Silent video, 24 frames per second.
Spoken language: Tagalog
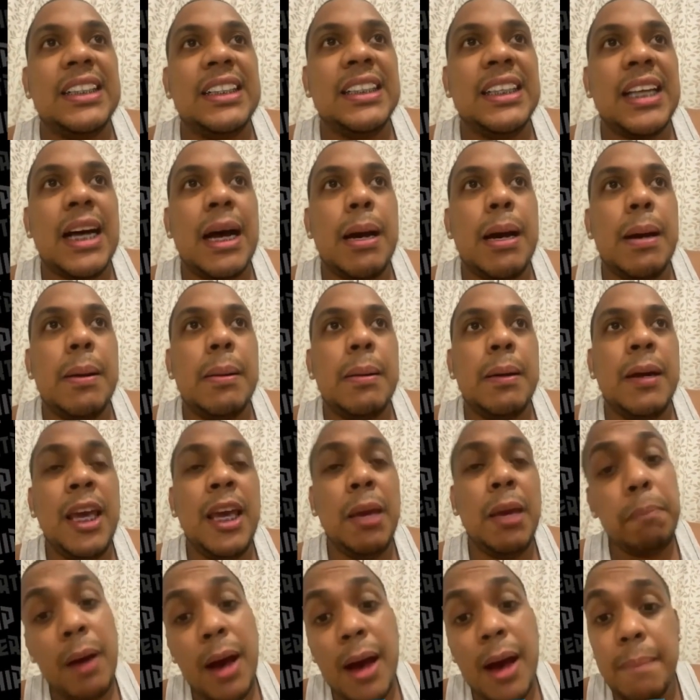sa
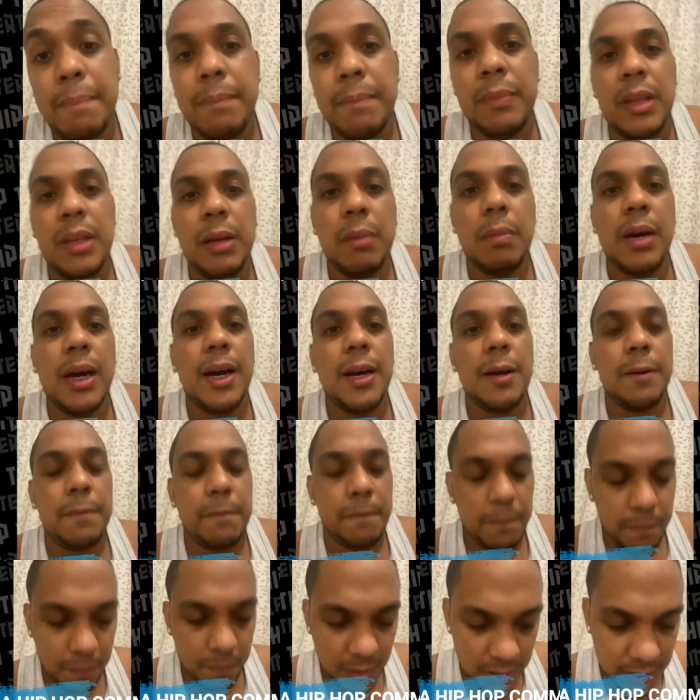hip-hop, 'di ba?
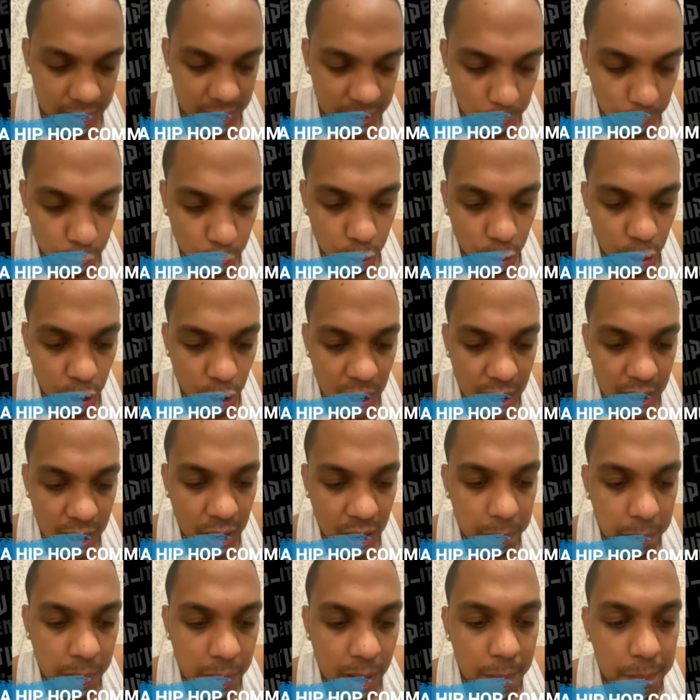Sa mundo ng
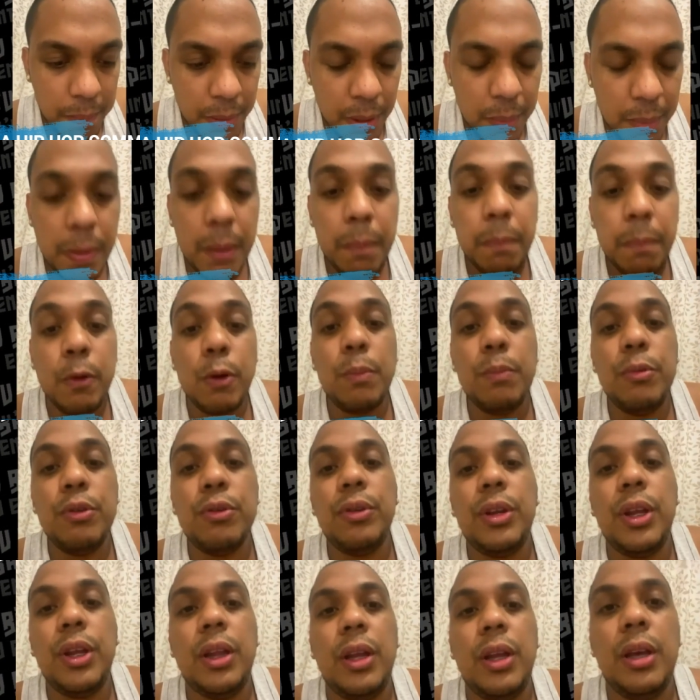hip-hop, hip-hop
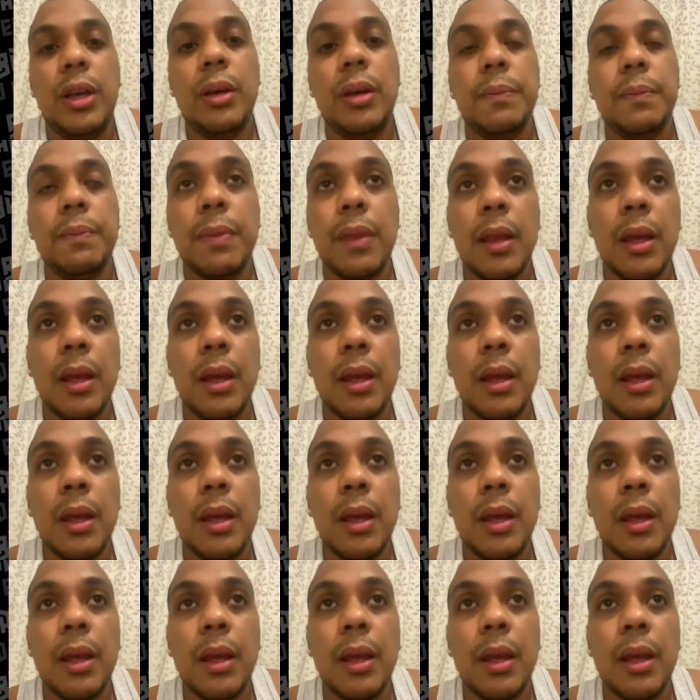community,